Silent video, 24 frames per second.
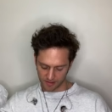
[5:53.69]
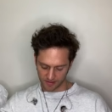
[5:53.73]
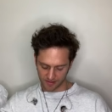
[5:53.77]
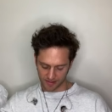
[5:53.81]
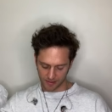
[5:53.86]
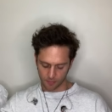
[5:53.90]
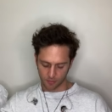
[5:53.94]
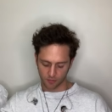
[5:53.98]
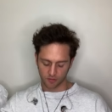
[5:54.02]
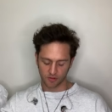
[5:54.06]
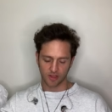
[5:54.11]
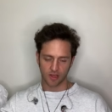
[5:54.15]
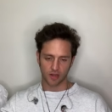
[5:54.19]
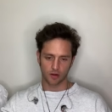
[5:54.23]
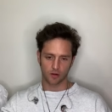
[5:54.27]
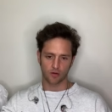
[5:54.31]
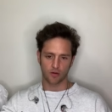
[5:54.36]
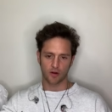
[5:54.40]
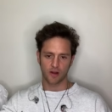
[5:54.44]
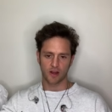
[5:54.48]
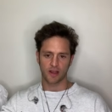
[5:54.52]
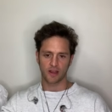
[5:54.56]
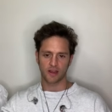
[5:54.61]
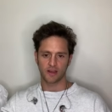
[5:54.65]
decíamos que
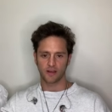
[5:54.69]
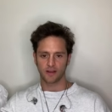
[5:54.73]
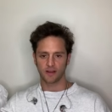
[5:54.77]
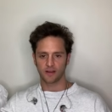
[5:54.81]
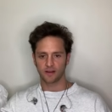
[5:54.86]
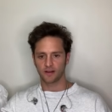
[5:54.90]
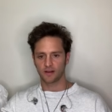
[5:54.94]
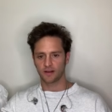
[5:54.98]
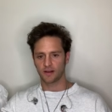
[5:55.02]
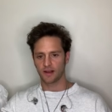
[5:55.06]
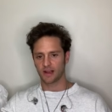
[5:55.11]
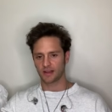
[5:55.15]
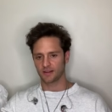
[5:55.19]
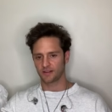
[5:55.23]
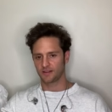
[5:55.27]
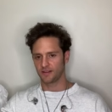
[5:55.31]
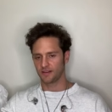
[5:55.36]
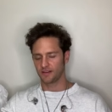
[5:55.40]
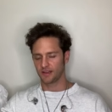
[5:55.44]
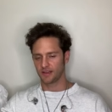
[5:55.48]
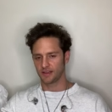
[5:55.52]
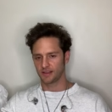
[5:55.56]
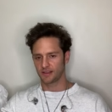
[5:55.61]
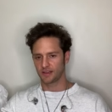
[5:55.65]
no hay
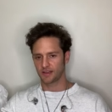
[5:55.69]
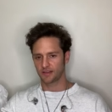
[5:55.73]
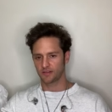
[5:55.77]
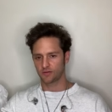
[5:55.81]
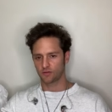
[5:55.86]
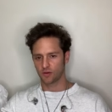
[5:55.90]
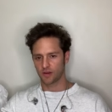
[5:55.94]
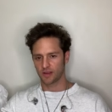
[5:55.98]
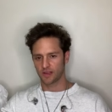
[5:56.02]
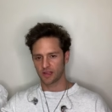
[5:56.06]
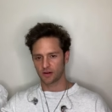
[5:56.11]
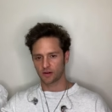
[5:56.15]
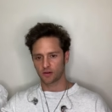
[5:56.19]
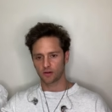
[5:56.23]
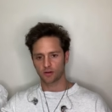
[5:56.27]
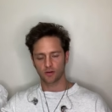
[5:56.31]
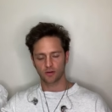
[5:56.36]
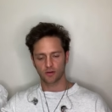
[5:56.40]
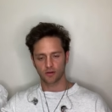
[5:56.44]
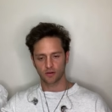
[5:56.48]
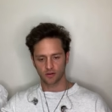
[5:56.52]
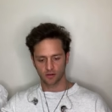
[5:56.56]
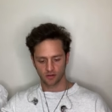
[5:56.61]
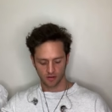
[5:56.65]
accidentes, no hay
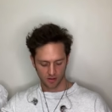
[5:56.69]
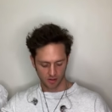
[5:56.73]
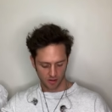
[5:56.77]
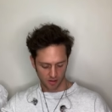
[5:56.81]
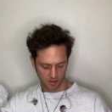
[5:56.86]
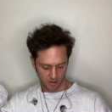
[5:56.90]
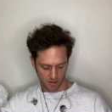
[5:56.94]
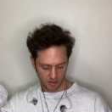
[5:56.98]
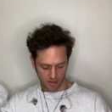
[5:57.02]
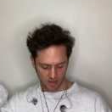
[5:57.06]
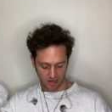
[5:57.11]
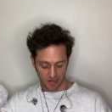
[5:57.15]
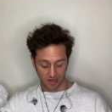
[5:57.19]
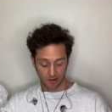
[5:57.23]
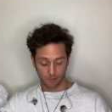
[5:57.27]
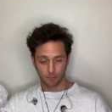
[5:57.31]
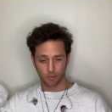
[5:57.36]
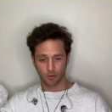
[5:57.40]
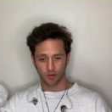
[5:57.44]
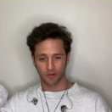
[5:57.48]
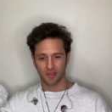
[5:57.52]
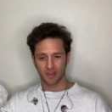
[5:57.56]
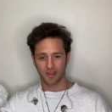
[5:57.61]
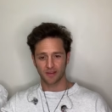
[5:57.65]
error, la
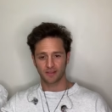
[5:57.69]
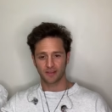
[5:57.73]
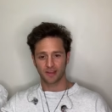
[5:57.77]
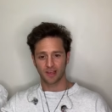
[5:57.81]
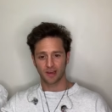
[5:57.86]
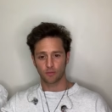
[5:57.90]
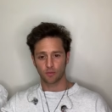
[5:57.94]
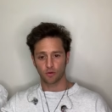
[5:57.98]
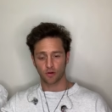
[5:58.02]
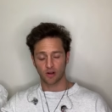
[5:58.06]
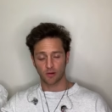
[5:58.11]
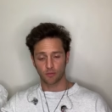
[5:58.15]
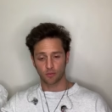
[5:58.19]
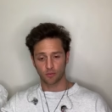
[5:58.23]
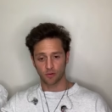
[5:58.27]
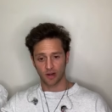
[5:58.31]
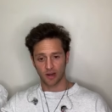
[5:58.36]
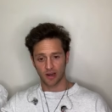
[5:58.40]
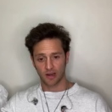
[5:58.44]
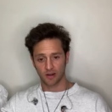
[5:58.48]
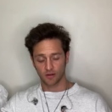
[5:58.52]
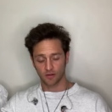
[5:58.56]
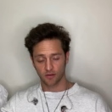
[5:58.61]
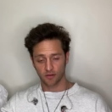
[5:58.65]
importancia del
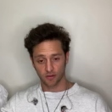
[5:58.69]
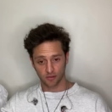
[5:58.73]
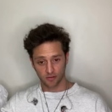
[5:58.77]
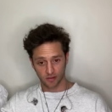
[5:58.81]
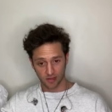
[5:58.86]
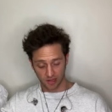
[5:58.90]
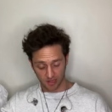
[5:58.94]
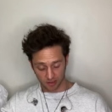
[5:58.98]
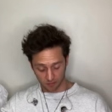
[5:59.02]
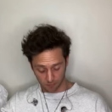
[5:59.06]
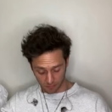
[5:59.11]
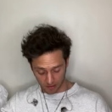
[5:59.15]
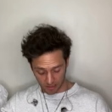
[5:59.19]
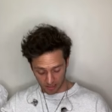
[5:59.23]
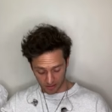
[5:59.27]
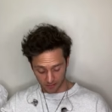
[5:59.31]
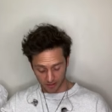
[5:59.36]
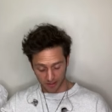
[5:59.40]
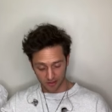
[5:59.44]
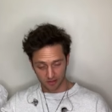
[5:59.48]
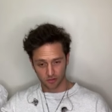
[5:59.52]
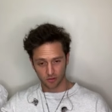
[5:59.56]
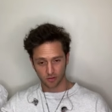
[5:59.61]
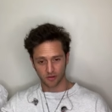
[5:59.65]
vocabulario y usar las
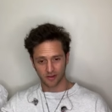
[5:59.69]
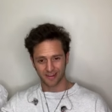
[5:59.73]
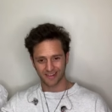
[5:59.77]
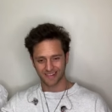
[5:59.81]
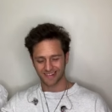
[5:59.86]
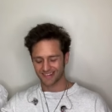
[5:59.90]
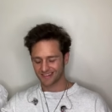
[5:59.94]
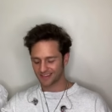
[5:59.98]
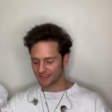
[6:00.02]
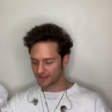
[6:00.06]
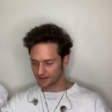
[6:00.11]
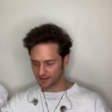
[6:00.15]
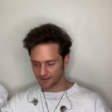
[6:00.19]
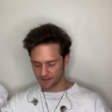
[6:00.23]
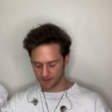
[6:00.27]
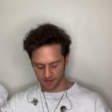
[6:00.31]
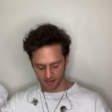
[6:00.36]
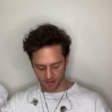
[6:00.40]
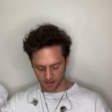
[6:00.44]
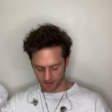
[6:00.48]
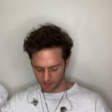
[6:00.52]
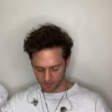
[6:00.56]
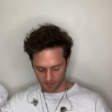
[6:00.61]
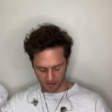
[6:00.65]
palabras correctas
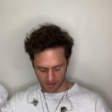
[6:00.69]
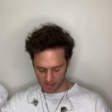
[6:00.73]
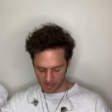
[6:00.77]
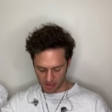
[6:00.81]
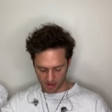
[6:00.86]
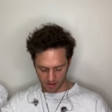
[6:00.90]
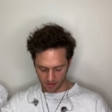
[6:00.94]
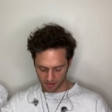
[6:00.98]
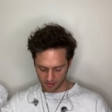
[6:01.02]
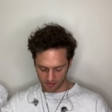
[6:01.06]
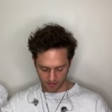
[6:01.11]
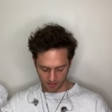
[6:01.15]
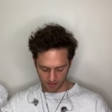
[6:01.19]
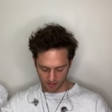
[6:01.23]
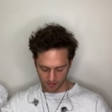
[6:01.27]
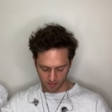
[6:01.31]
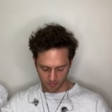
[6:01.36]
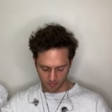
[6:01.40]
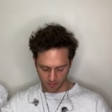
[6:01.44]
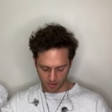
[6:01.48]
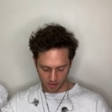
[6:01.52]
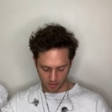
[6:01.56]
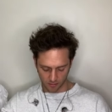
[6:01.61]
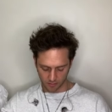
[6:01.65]
es, vital,
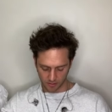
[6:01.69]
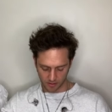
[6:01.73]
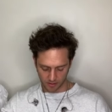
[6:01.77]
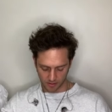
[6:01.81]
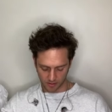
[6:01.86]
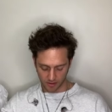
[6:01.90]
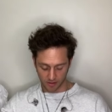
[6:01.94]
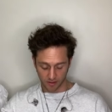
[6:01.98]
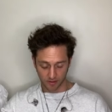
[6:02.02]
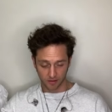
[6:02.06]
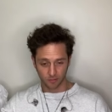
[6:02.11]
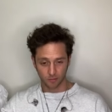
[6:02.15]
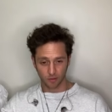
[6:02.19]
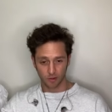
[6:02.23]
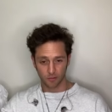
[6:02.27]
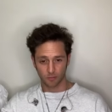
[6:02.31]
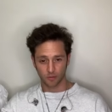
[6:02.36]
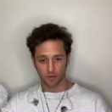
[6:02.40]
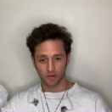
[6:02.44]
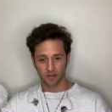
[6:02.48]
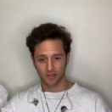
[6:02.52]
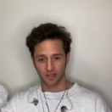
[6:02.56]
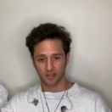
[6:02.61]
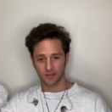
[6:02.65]
eso me he dado cuenta, es
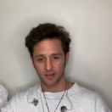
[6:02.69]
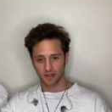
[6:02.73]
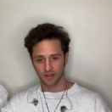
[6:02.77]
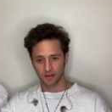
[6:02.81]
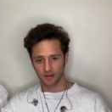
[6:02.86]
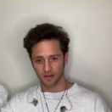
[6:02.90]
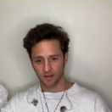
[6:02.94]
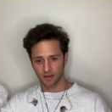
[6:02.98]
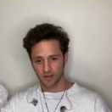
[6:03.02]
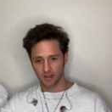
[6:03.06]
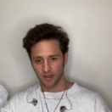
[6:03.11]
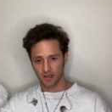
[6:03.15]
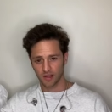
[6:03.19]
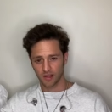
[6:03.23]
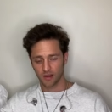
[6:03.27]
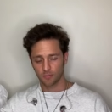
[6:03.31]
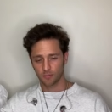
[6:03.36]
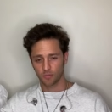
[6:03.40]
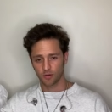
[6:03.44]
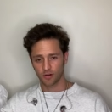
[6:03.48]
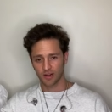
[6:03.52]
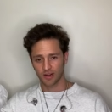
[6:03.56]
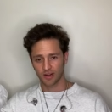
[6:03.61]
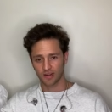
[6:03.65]
muy importante
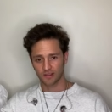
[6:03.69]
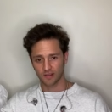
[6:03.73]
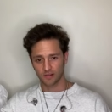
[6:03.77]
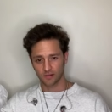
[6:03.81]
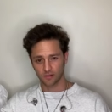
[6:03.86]
poner